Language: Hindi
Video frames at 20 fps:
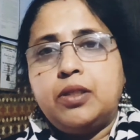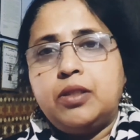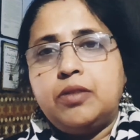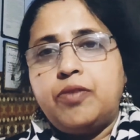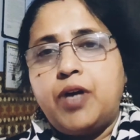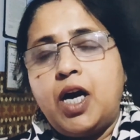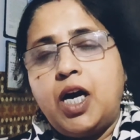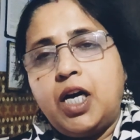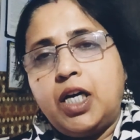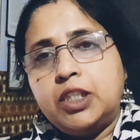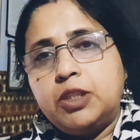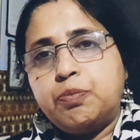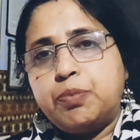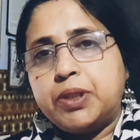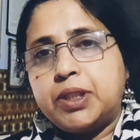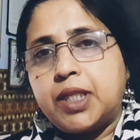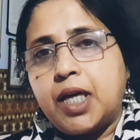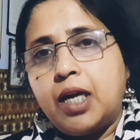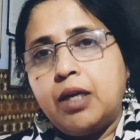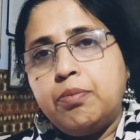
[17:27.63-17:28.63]
वहाँ
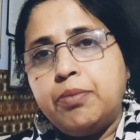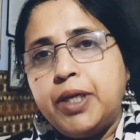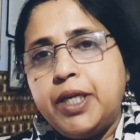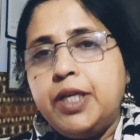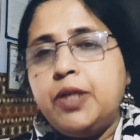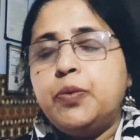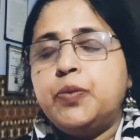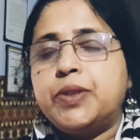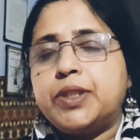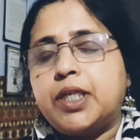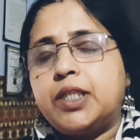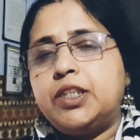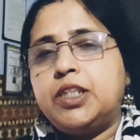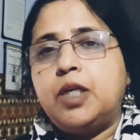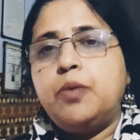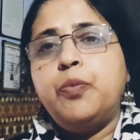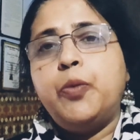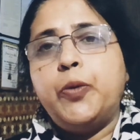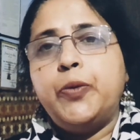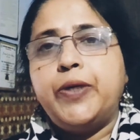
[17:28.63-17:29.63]
अस्पताल में ही उसका
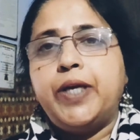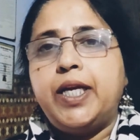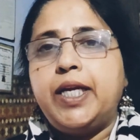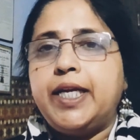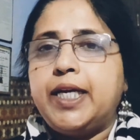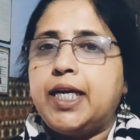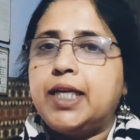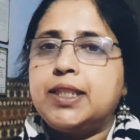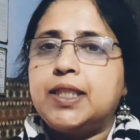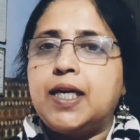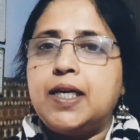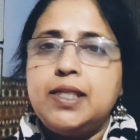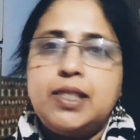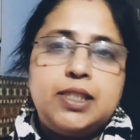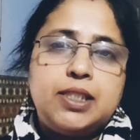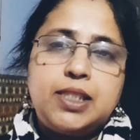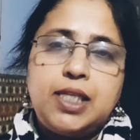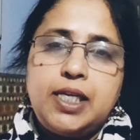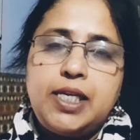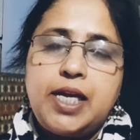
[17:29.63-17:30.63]
जन्म होना लिखा था
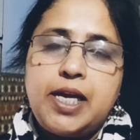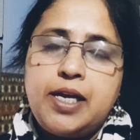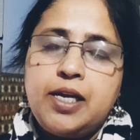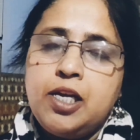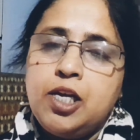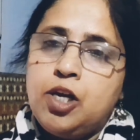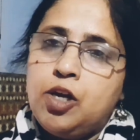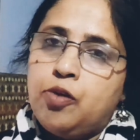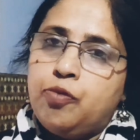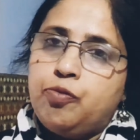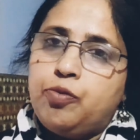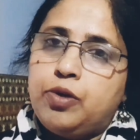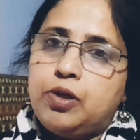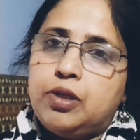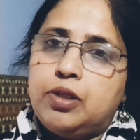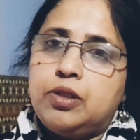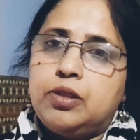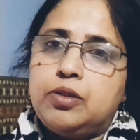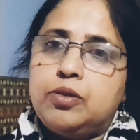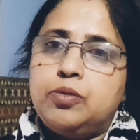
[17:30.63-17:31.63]
इसलिए
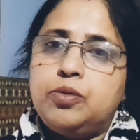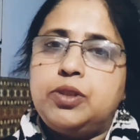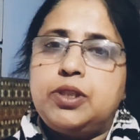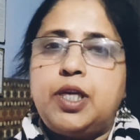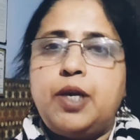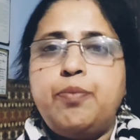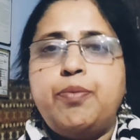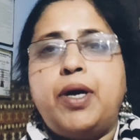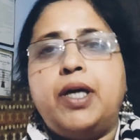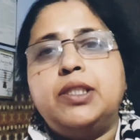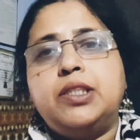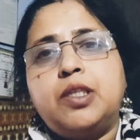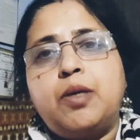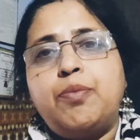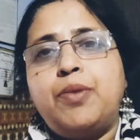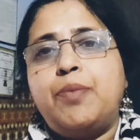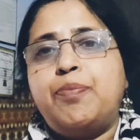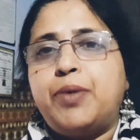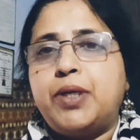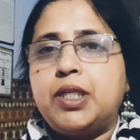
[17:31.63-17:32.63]
उसकी माँ
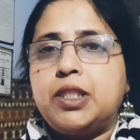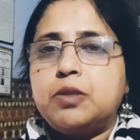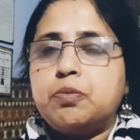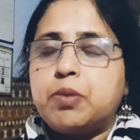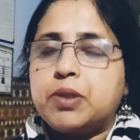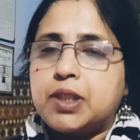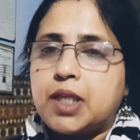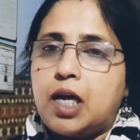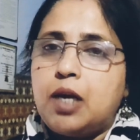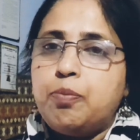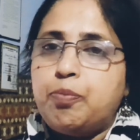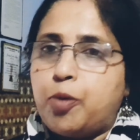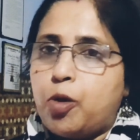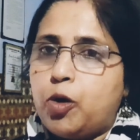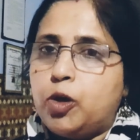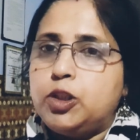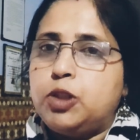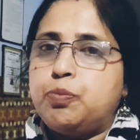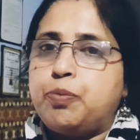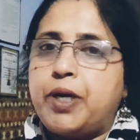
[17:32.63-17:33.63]
समय पर अस्पताल
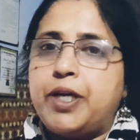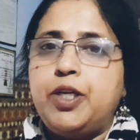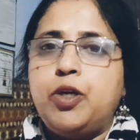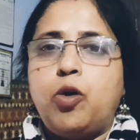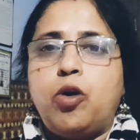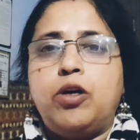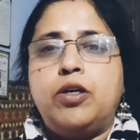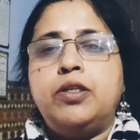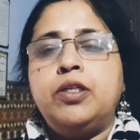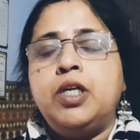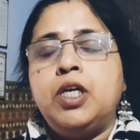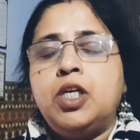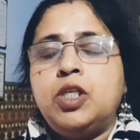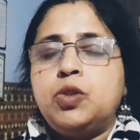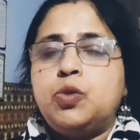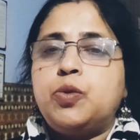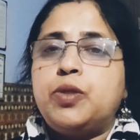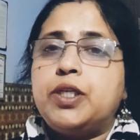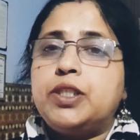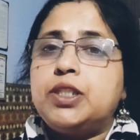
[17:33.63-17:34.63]
पहुंच पाई और
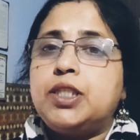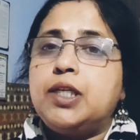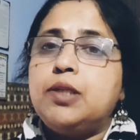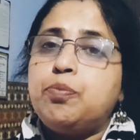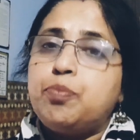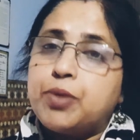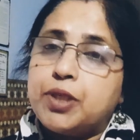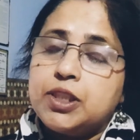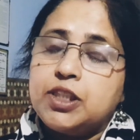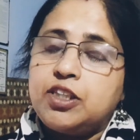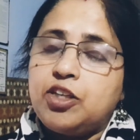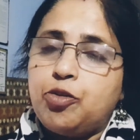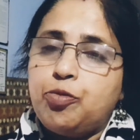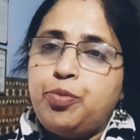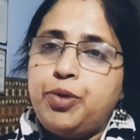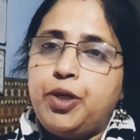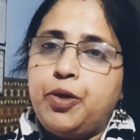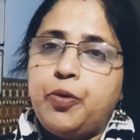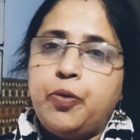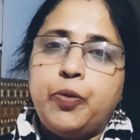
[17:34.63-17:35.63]
सुरक्षित प्रसव
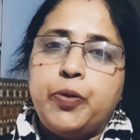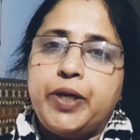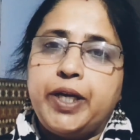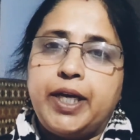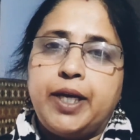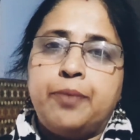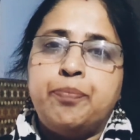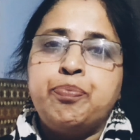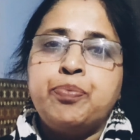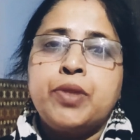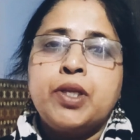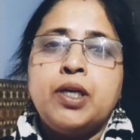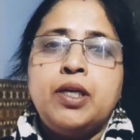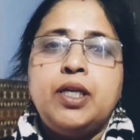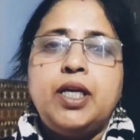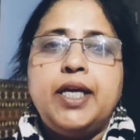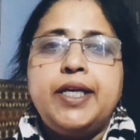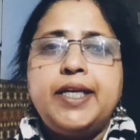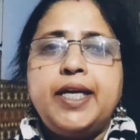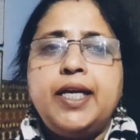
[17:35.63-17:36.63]
भी हो गया
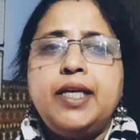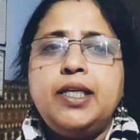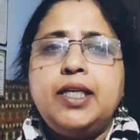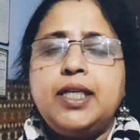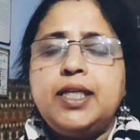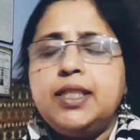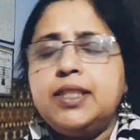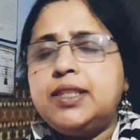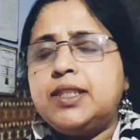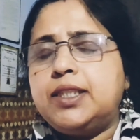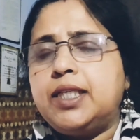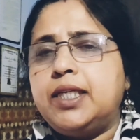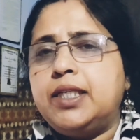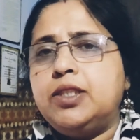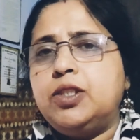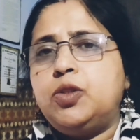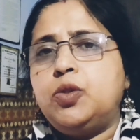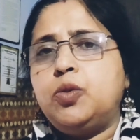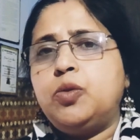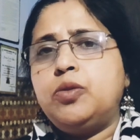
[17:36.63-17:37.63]
लेकिन
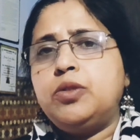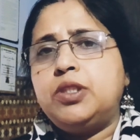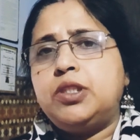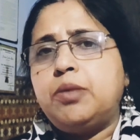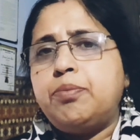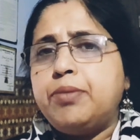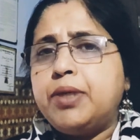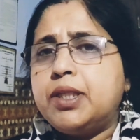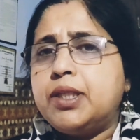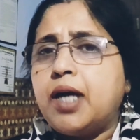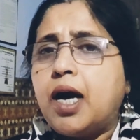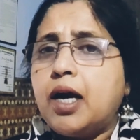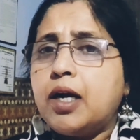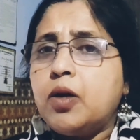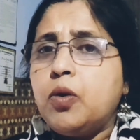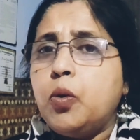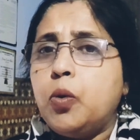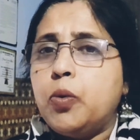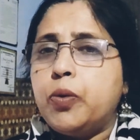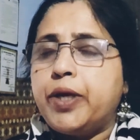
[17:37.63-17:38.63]
इससे जो
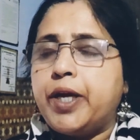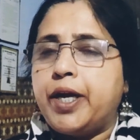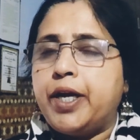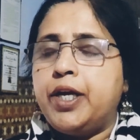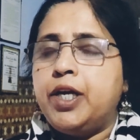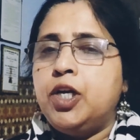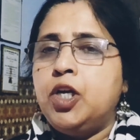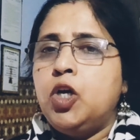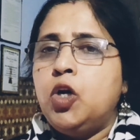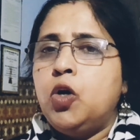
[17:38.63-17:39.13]
जिम्मेदार लोग हैं